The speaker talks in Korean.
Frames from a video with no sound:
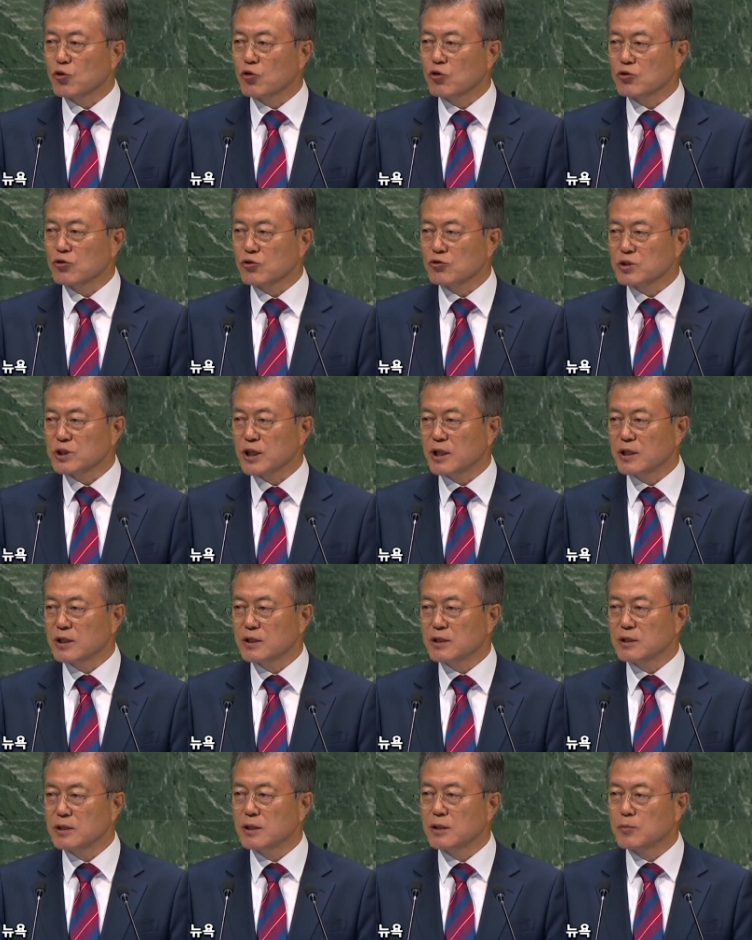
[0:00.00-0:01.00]

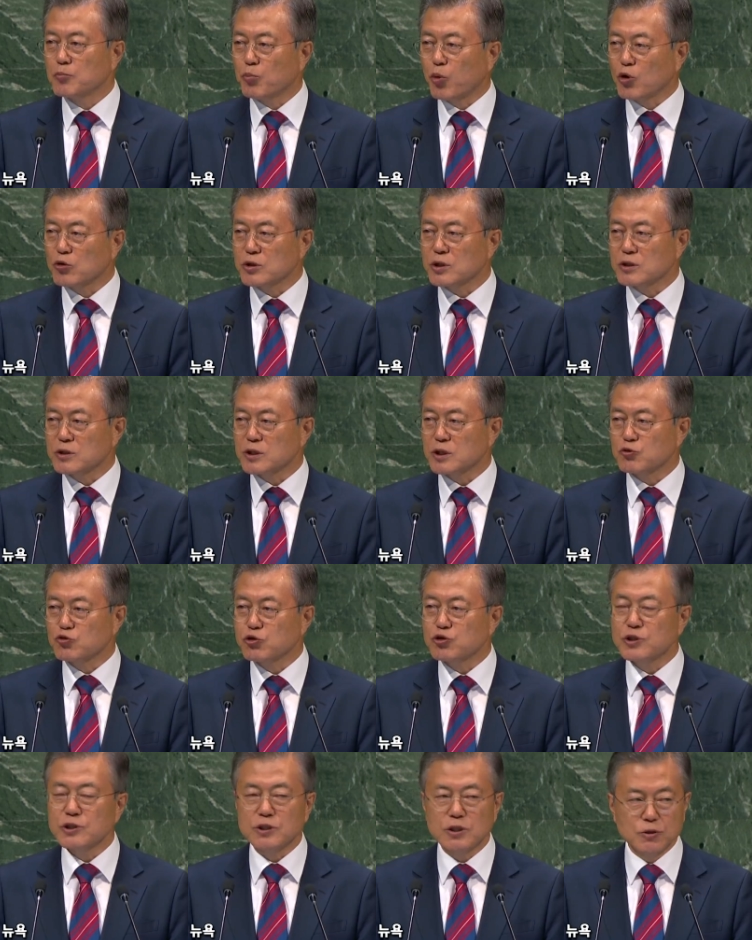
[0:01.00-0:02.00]
공동체의 본격적
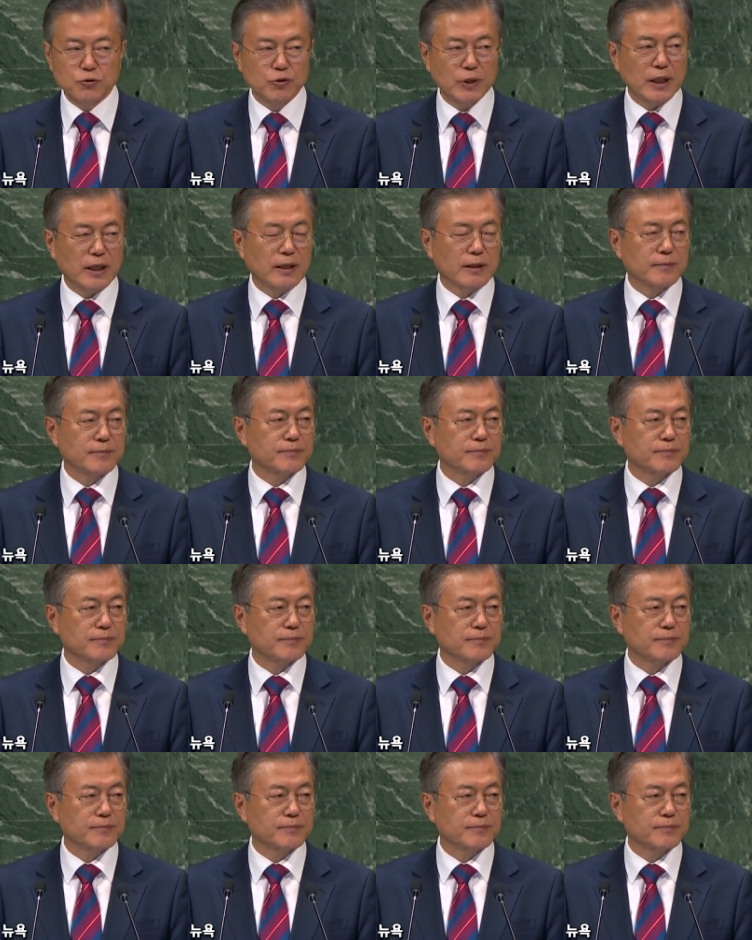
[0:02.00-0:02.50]
추진을 위해